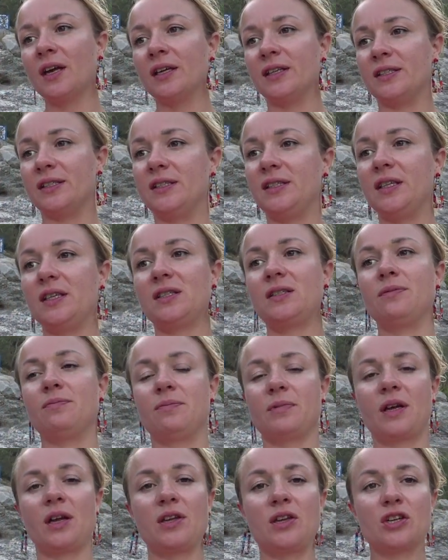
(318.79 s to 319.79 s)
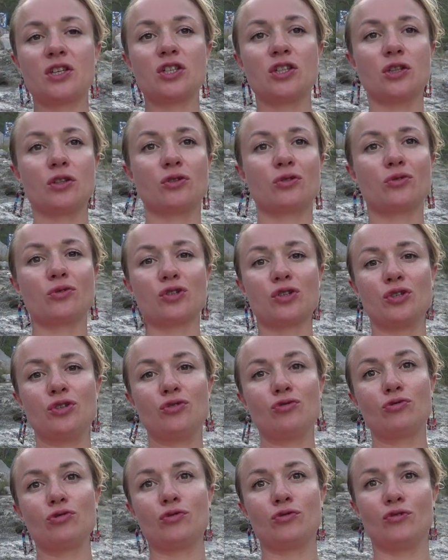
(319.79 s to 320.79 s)
Здесь, конечно, тоже
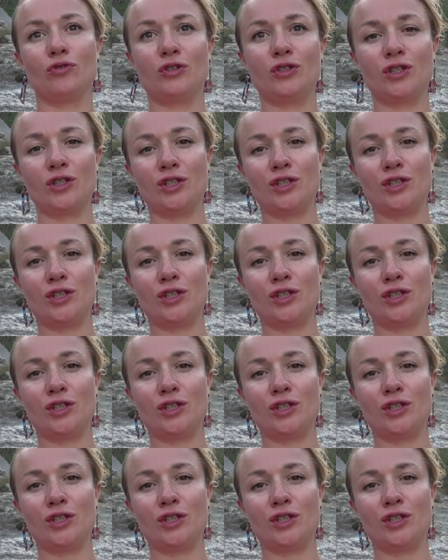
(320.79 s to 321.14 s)
чувствуется